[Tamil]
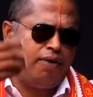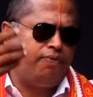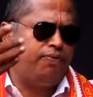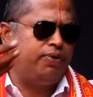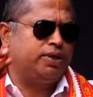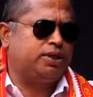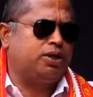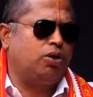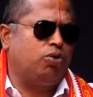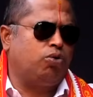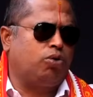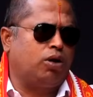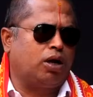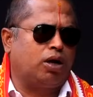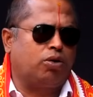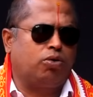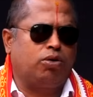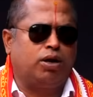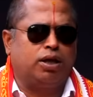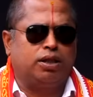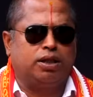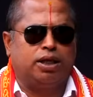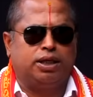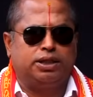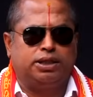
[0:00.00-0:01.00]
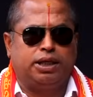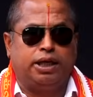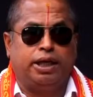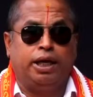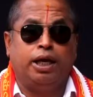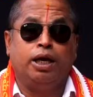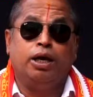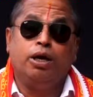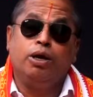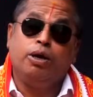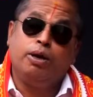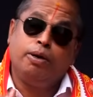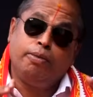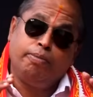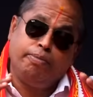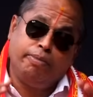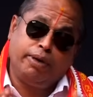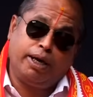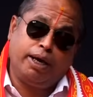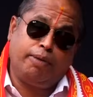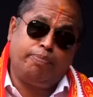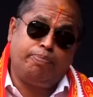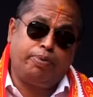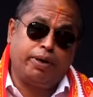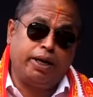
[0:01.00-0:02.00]
ஆஃபீஸில் உட்காரவங்களாக இருந்தாலும் சரி
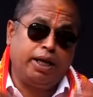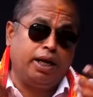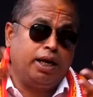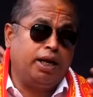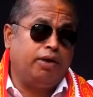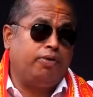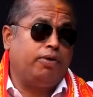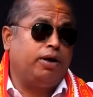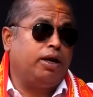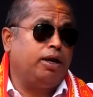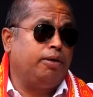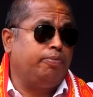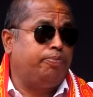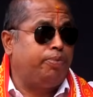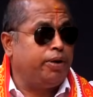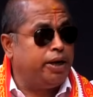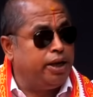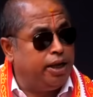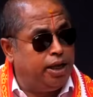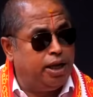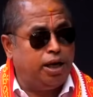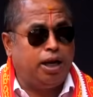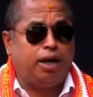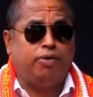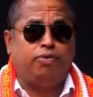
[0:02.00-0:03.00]
மிகப்பெரிய லெவலில் பெரிய